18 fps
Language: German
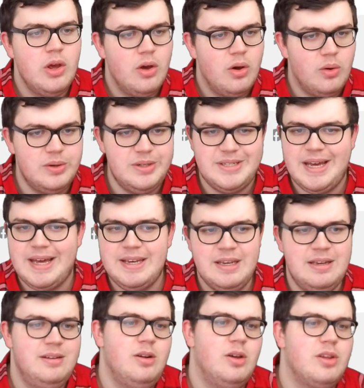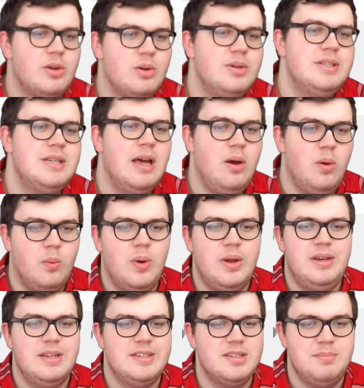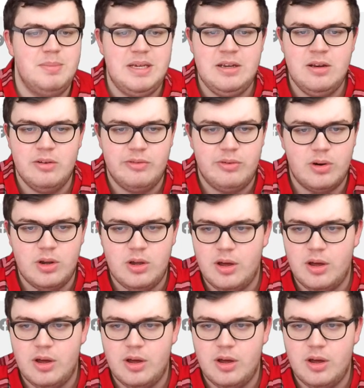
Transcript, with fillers: Und dann noch darunter, what does it mean for